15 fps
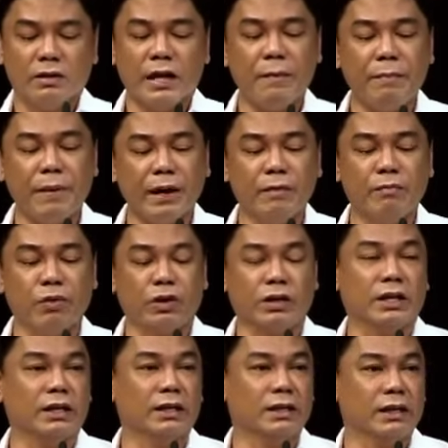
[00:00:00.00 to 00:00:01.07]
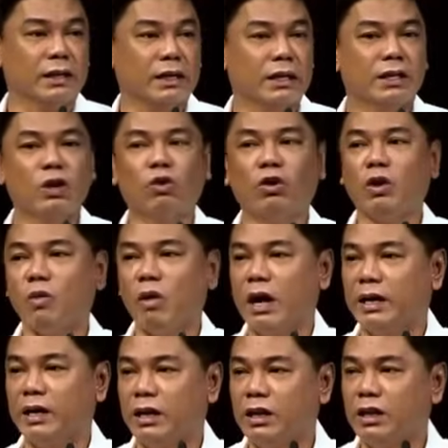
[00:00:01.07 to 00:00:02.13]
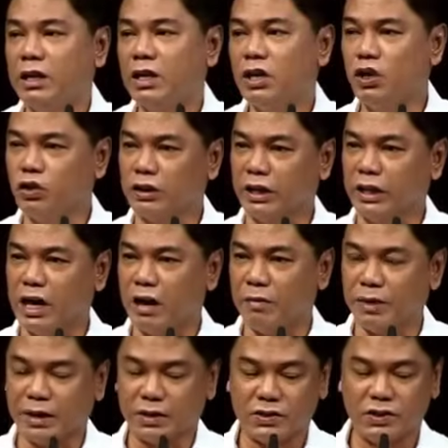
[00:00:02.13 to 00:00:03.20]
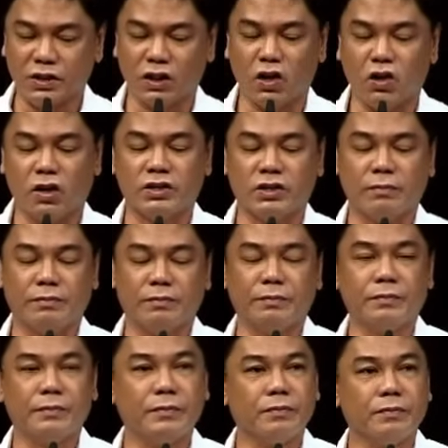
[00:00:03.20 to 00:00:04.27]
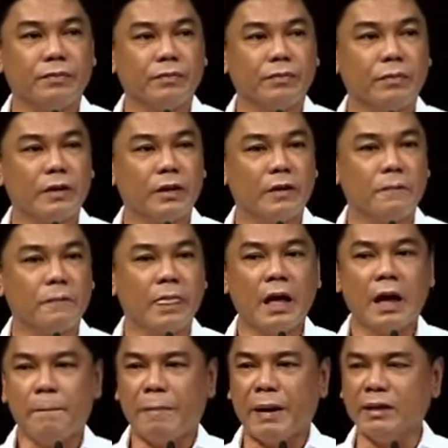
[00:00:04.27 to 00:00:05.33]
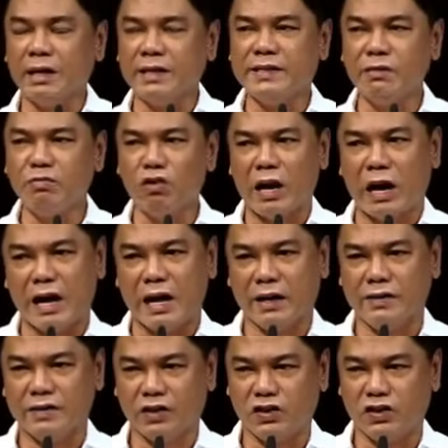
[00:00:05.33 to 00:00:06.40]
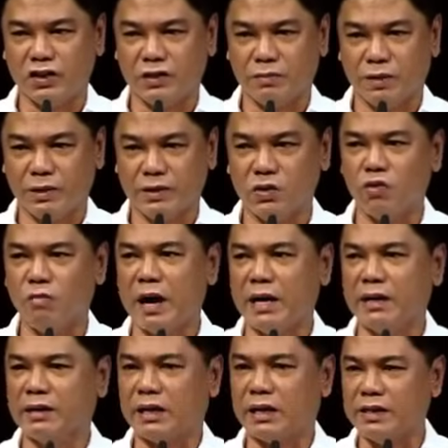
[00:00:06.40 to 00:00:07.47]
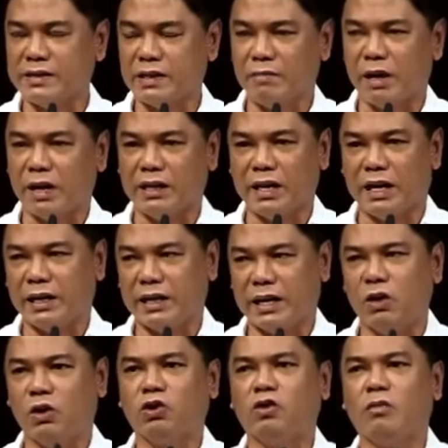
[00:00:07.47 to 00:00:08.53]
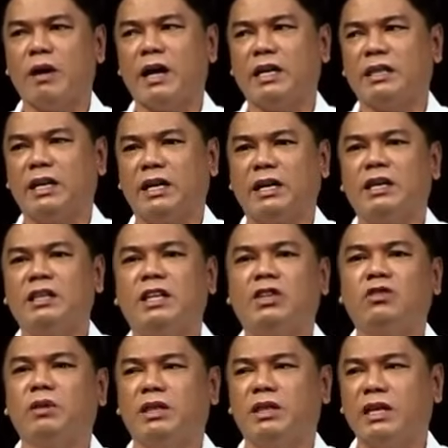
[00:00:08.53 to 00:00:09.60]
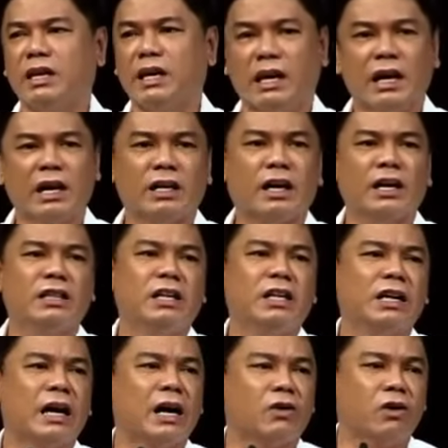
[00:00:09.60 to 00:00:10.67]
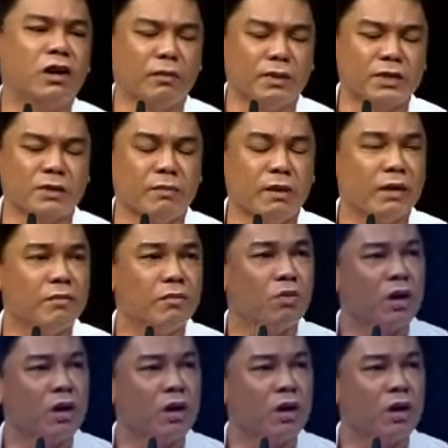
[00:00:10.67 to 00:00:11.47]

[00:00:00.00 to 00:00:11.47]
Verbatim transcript: Napaka-importante na unawain yung dynamics ng gossip. Pag nagsimula ang isang chismis, umaandar ang isang makinarya na automatic, hindi tumitigil hanggang hindi nagkakaroon ng masamang